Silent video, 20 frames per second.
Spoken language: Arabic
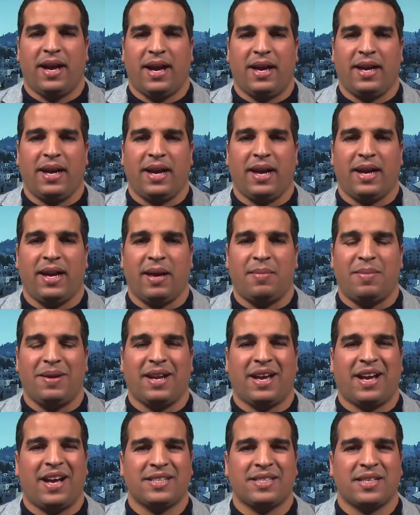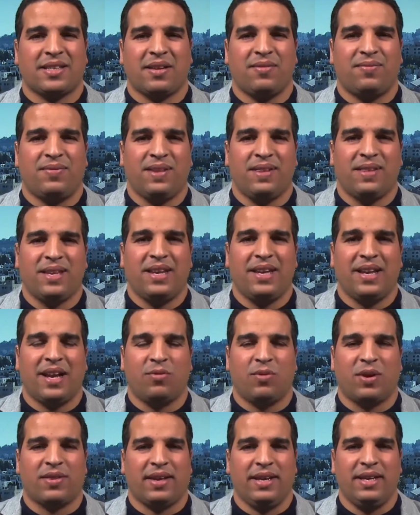على الأمل خاصة في ظل
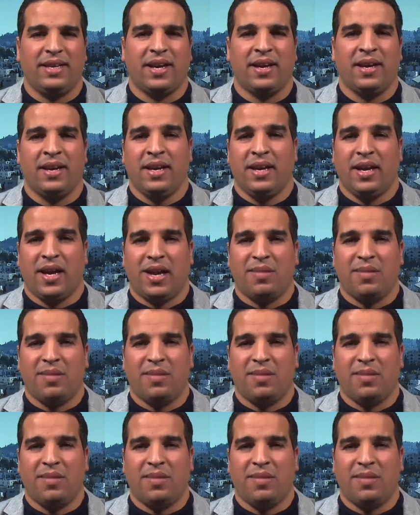الوضعية